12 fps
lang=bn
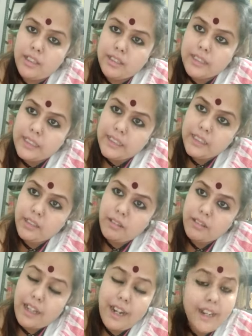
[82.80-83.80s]
তিনি
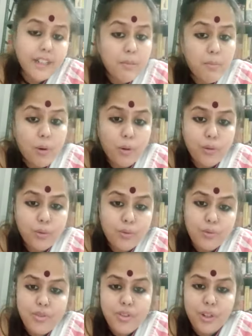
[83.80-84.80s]
তার একটা বড়
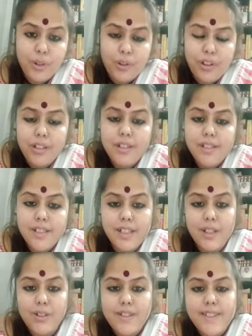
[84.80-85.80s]
গুণ ছিল
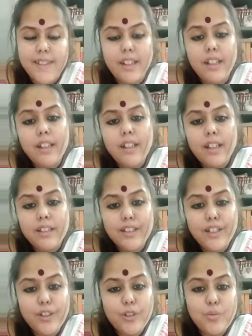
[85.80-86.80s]
সেটা হচ্ছে
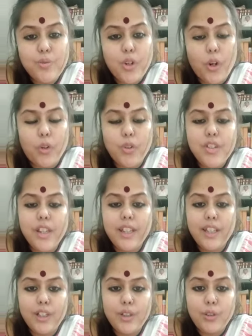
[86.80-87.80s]
তিনি খুব সহজেই
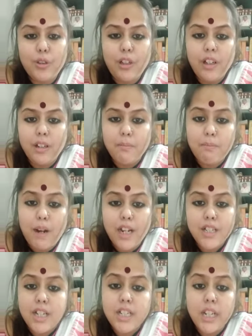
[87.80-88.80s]
কিন্তু
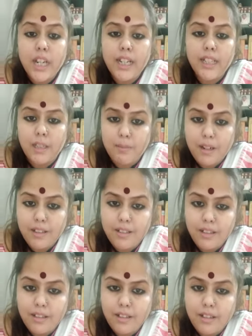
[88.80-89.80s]
ভাষা শিখে নিতে
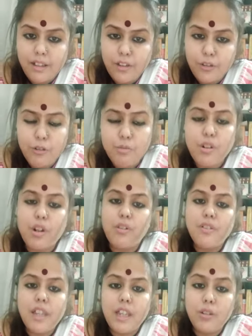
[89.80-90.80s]
পারতেন খুব
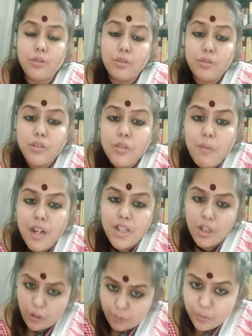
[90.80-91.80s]
সহজেই নতুন নতুন
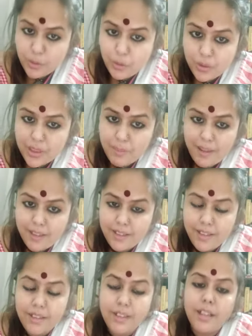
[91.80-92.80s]
ভাষা রপ্ত করতে পারতেন